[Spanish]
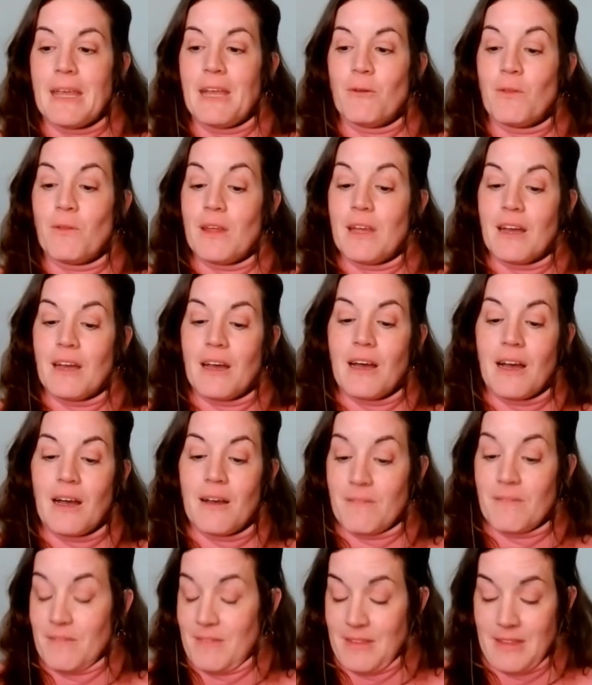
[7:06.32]
y un
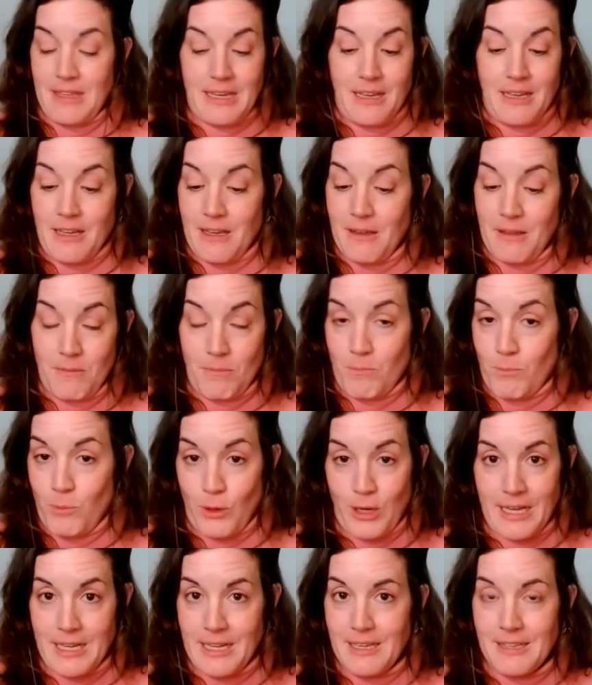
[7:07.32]
día de
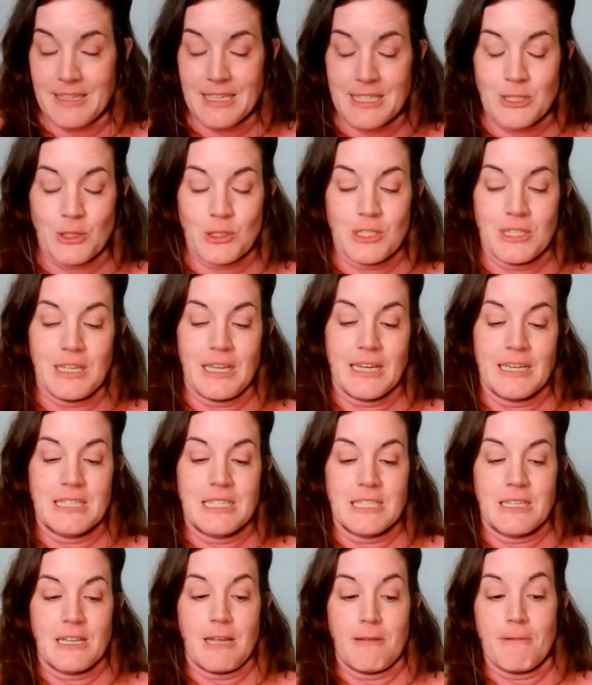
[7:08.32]
por ahí, de esos días,